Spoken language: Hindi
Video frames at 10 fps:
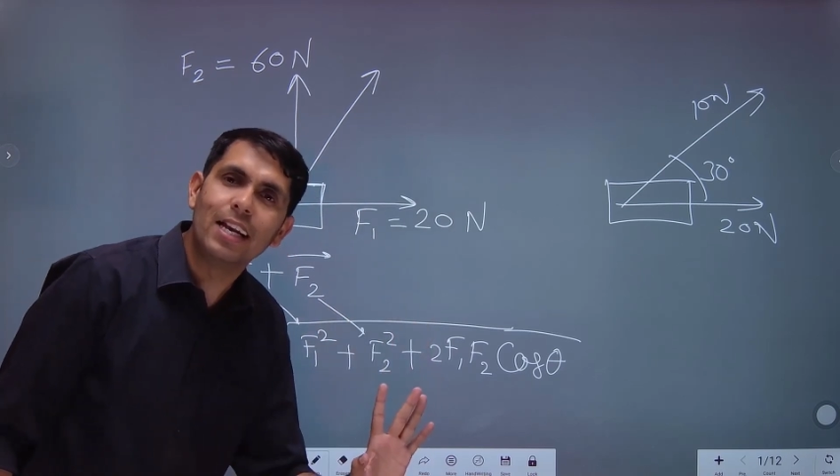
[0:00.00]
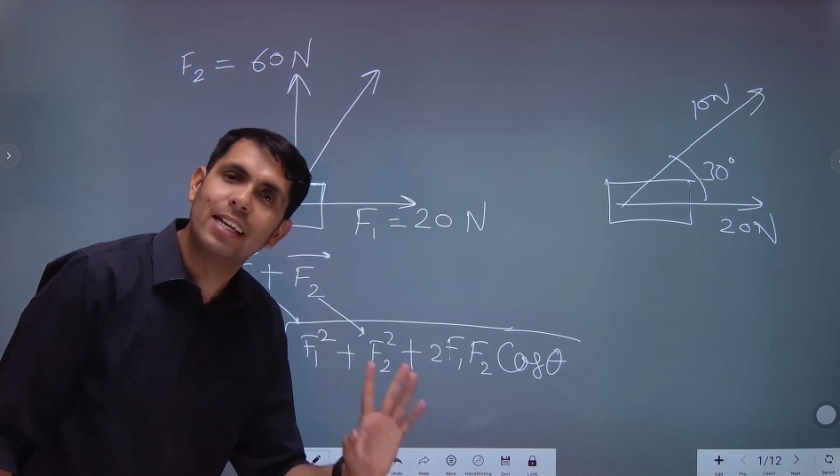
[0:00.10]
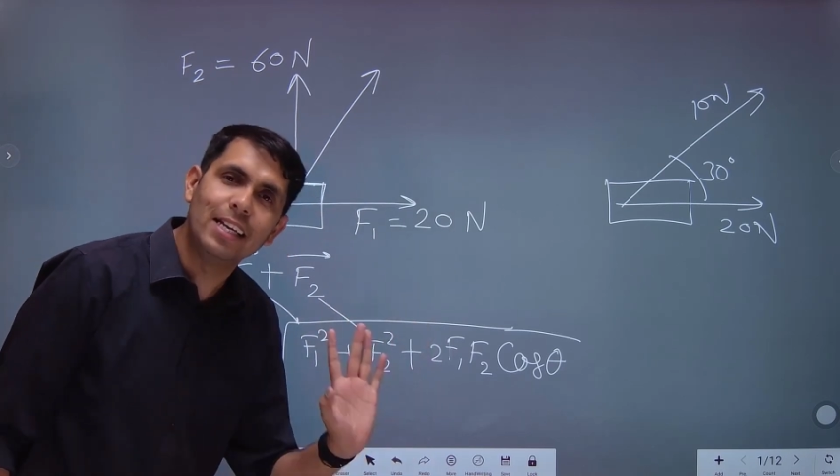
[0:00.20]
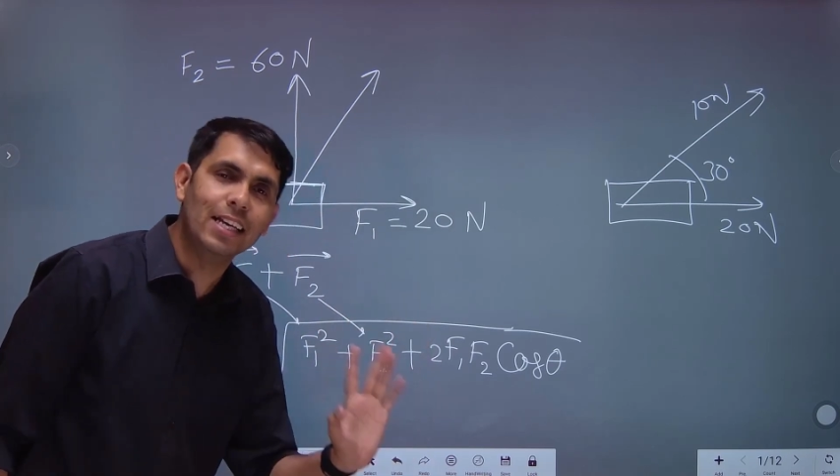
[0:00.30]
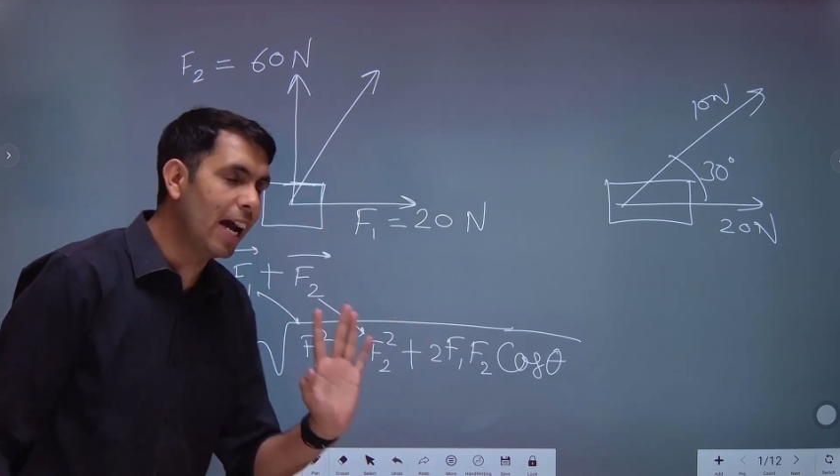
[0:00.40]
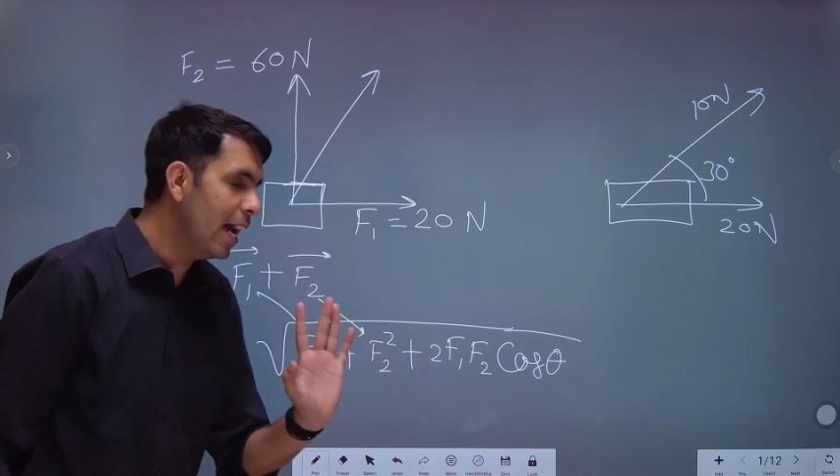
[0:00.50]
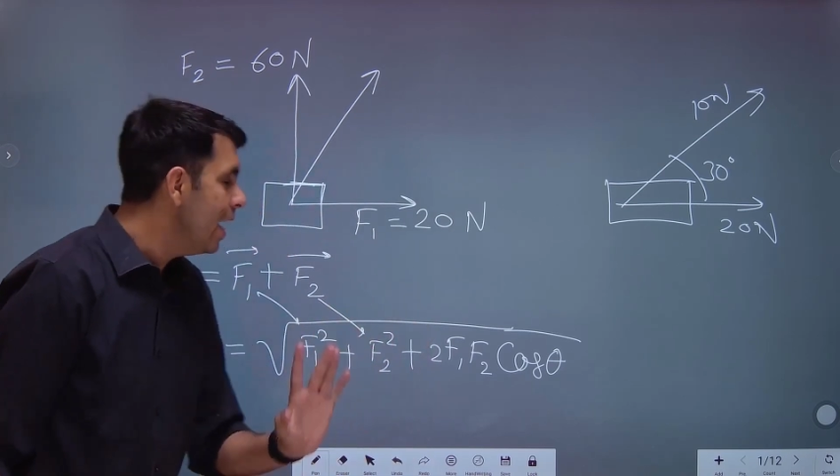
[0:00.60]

ठीक है